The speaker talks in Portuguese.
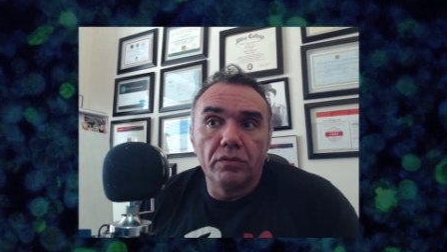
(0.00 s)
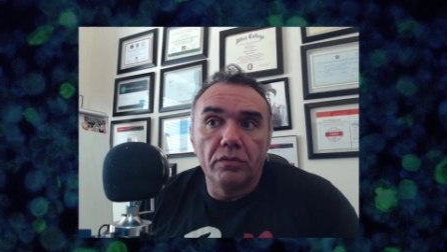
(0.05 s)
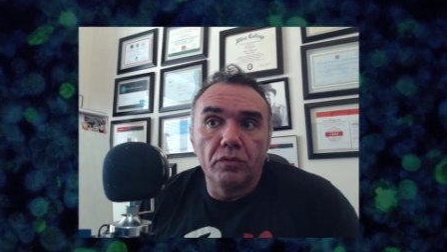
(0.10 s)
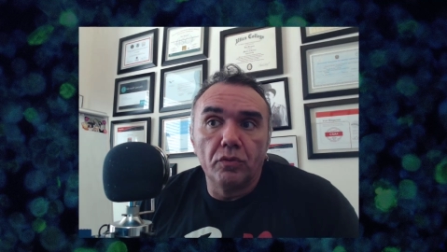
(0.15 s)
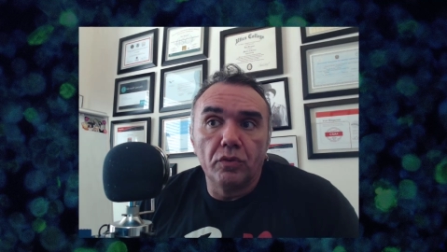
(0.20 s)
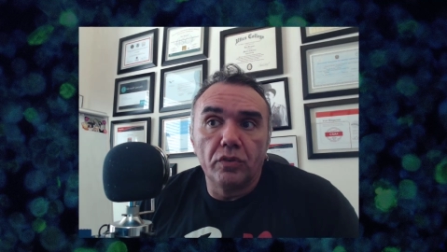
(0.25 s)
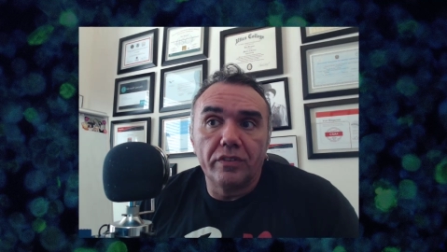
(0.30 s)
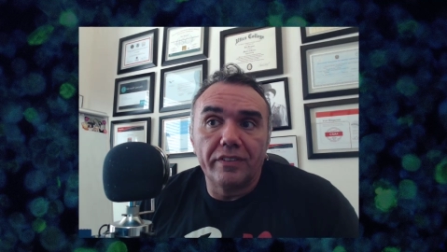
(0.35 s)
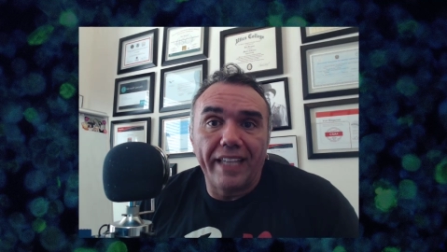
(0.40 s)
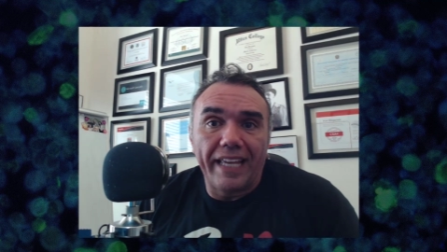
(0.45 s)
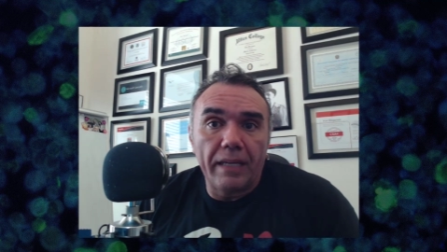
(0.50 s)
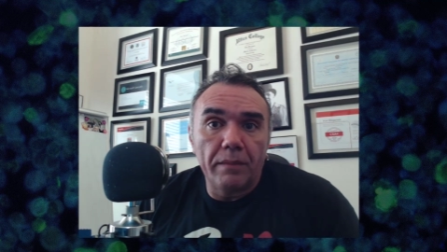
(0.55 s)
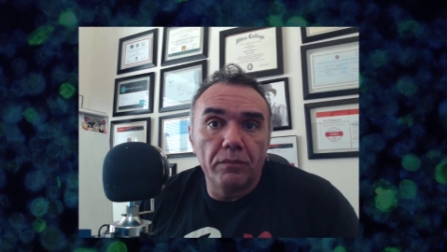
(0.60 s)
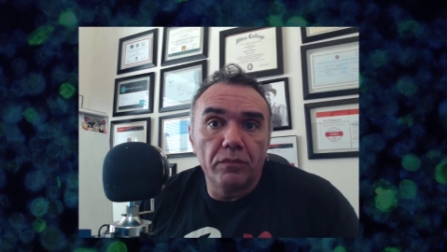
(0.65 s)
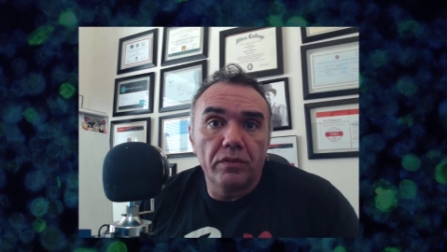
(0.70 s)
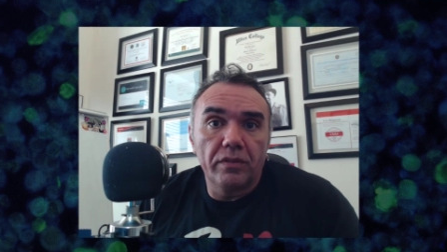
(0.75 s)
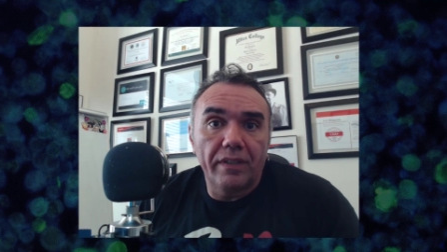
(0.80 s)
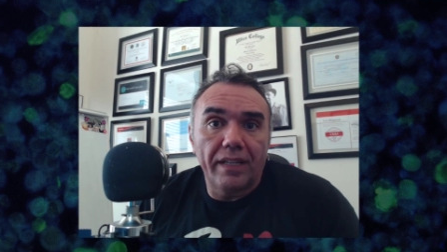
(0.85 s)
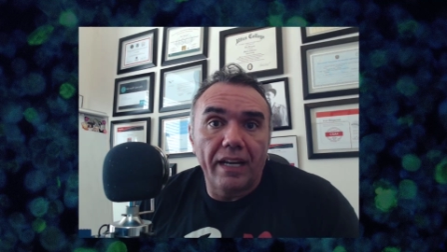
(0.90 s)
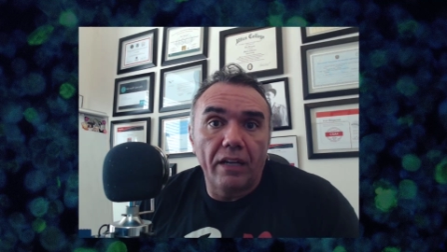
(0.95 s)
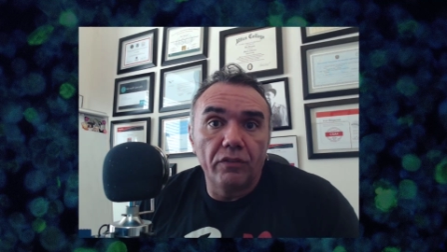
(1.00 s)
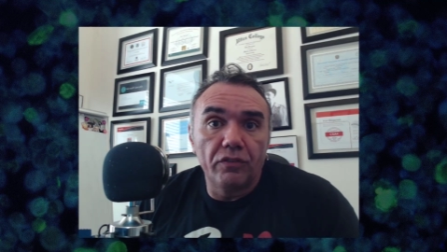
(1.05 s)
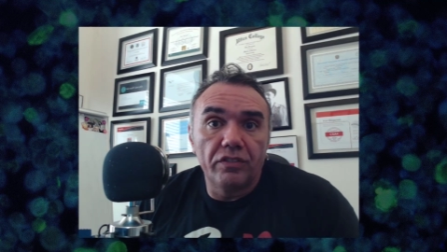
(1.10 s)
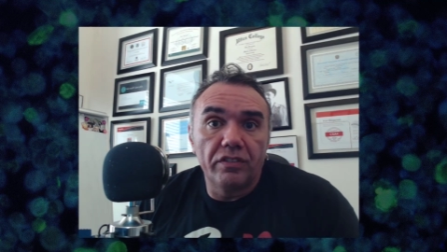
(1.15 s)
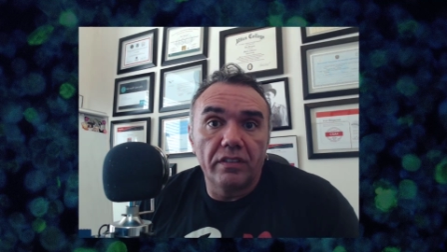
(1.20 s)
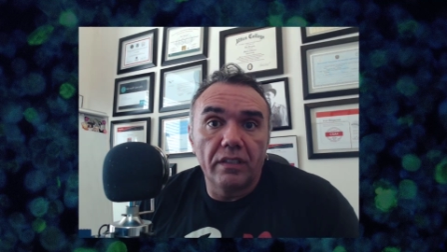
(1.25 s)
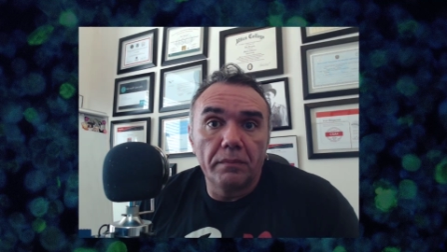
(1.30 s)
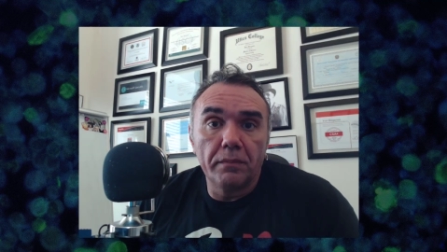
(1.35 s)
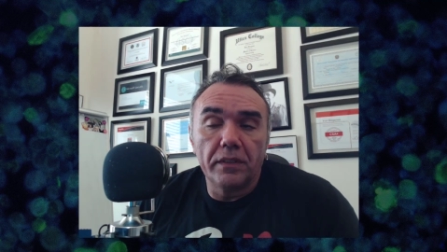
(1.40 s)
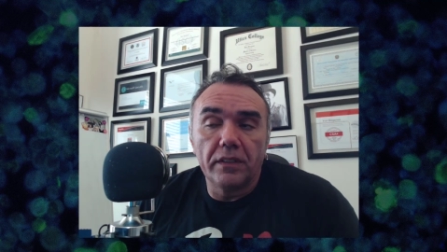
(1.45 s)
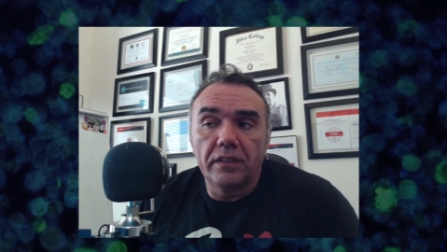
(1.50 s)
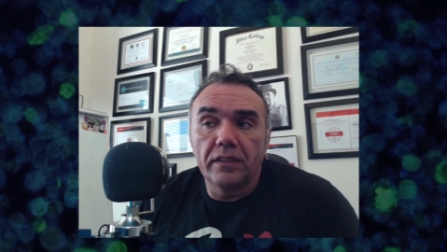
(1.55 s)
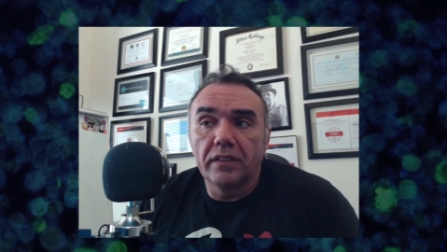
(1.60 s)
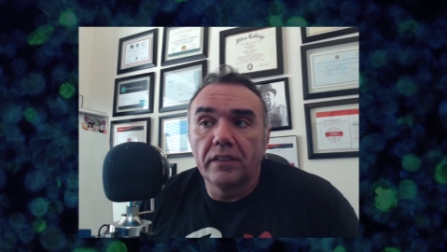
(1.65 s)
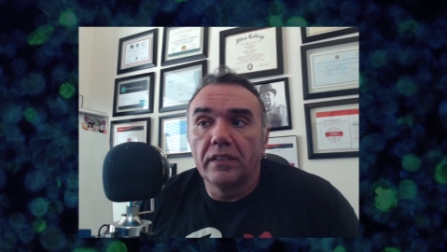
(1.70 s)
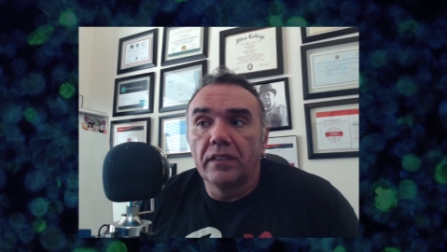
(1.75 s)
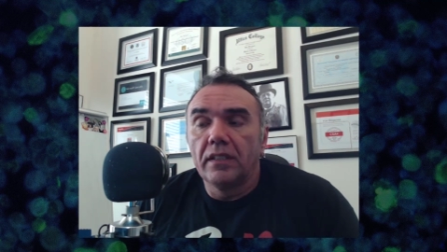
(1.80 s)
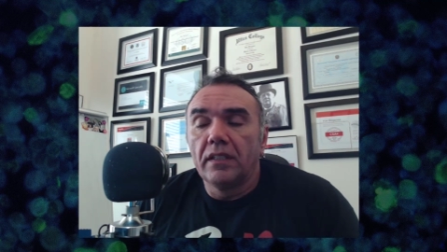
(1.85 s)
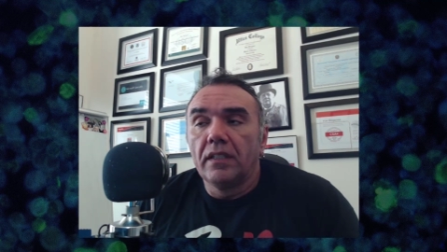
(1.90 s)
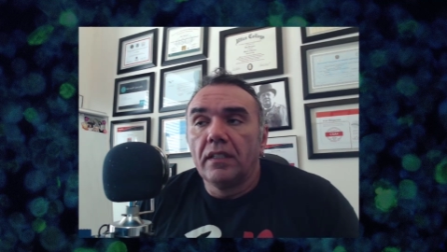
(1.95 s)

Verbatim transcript: o SAMS Cloud Summit,